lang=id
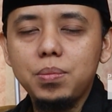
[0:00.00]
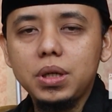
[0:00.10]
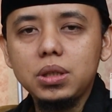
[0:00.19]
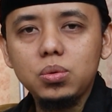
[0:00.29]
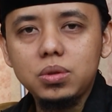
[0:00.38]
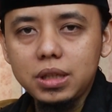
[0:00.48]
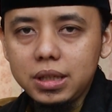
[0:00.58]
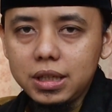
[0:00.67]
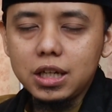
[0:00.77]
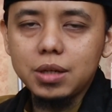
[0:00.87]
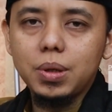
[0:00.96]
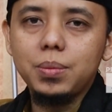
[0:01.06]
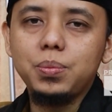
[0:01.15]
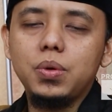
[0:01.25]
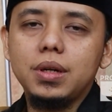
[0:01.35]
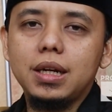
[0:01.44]
begitu tinggi
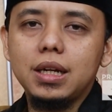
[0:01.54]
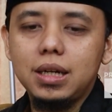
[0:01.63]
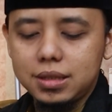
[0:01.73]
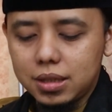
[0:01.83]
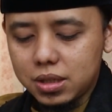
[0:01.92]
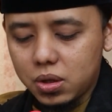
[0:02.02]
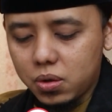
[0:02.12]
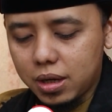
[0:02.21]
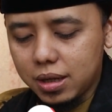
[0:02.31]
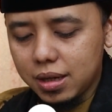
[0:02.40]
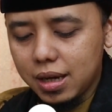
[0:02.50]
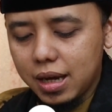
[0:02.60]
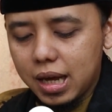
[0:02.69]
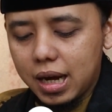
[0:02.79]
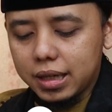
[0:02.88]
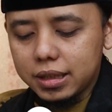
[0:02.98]
kemampuan analisa seorang,
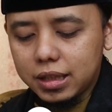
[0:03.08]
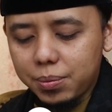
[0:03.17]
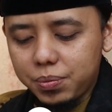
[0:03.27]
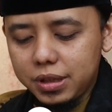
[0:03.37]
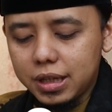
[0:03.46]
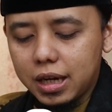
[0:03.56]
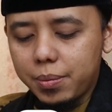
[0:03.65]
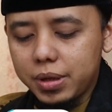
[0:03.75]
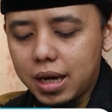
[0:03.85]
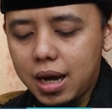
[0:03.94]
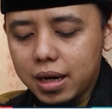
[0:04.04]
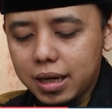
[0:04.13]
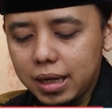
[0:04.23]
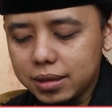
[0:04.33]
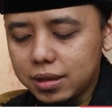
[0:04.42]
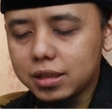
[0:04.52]
akan tetapi yang namanya
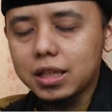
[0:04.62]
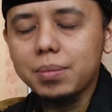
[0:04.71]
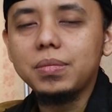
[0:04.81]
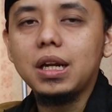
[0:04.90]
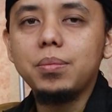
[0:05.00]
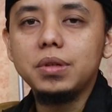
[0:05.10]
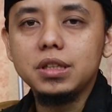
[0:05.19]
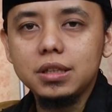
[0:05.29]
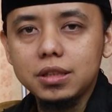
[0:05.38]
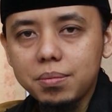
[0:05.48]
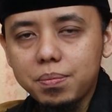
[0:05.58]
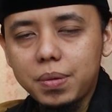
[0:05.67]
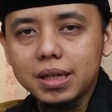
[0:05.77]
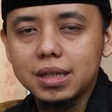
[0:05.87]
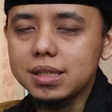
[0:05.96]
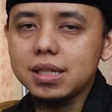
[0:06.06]
akal tetaplah menjadi
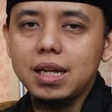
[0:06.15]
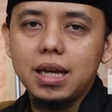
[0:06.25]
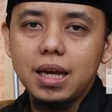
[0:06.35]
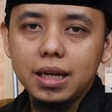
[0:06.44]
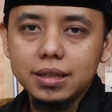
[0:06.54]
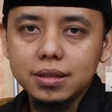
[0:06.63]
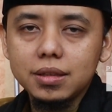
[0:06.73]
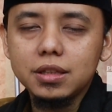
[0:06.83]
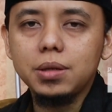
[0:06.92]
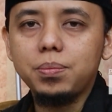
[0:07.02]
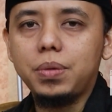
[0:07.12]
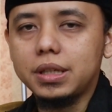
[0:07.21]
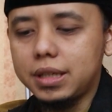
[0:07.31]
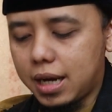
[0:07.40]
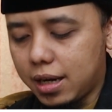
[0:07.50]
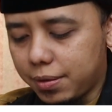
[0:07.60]
tempat kesalahan, tempat
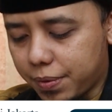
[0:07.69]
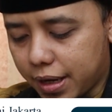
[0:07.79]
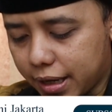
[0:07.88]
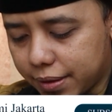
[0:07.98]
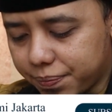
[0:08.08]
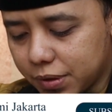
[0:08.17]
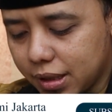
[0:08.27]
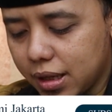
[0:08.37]
kealpaan.